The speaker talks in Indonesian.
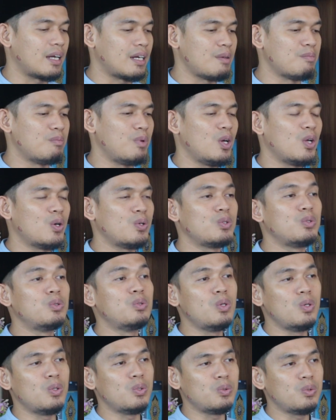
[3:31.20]
karena beliau
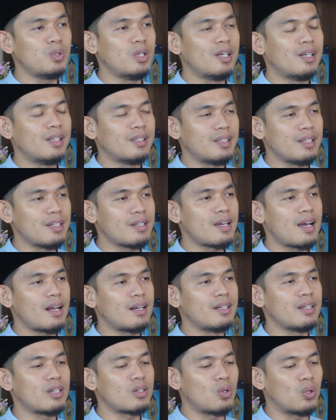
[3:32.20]
dulu
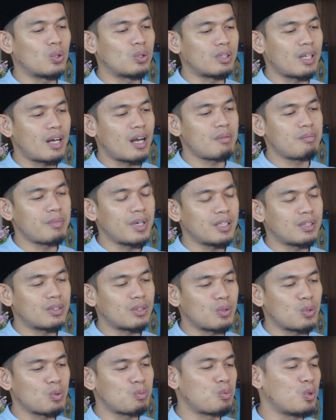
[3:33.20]
tinggal di kota
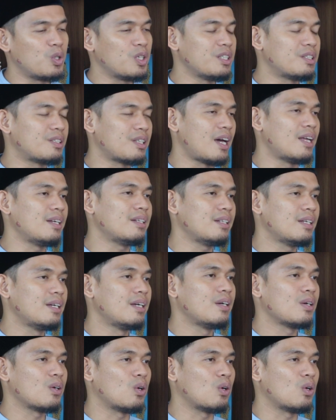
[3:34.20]
metropolitan,